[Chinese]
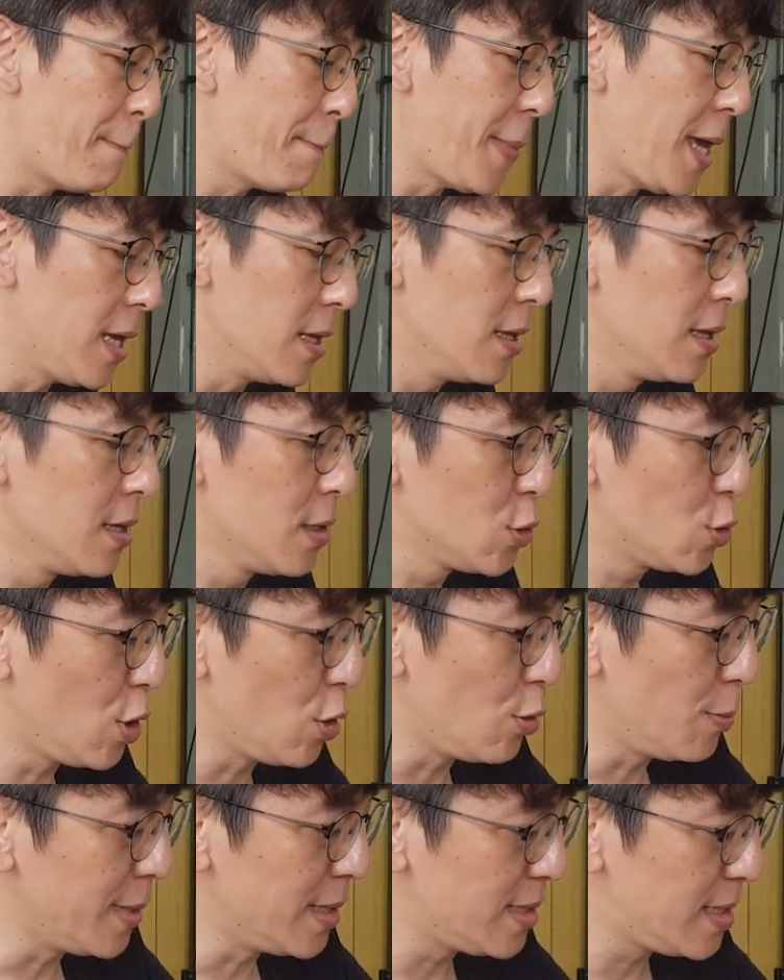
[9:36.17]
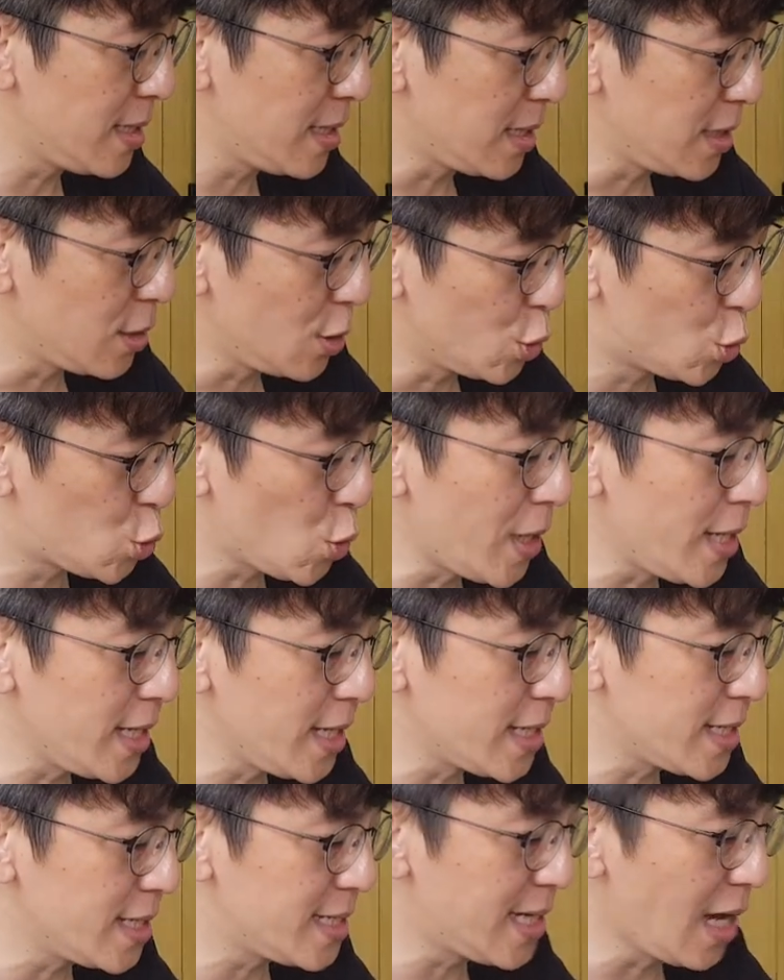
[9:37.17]
便，所以我们这里有钻
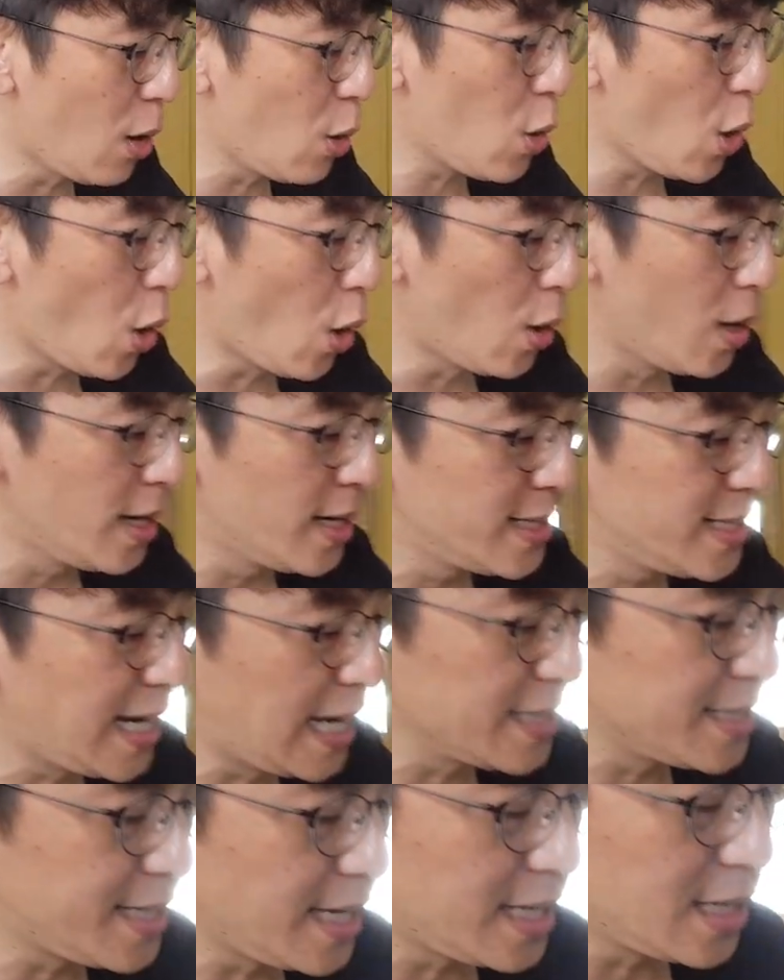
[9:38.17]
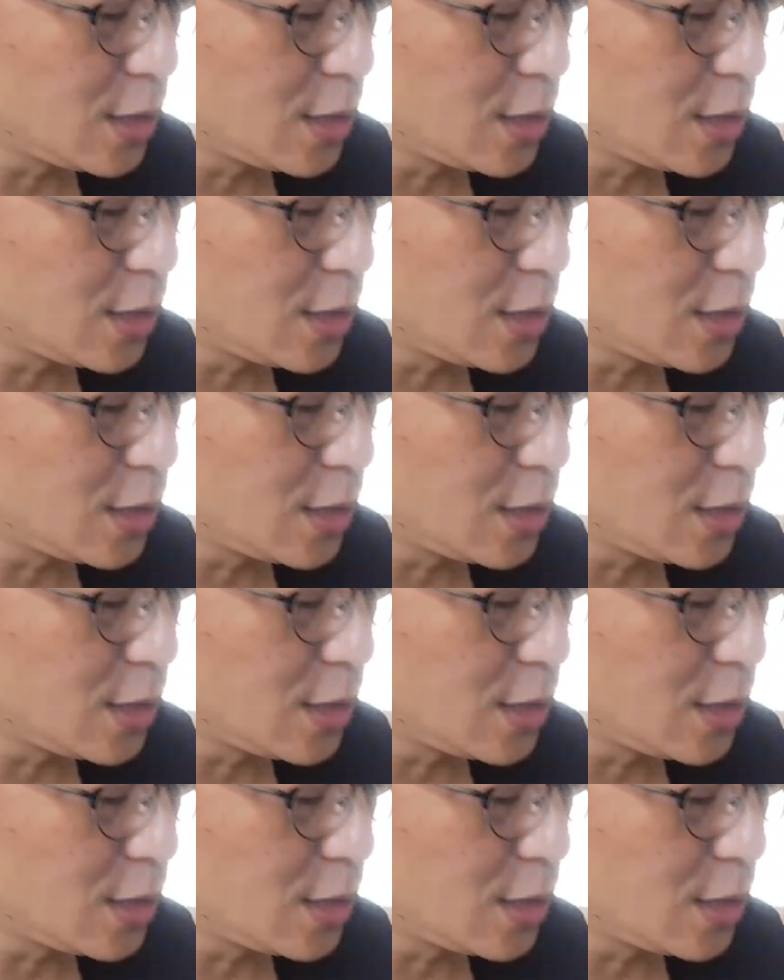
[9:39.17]
了一个小孔，让这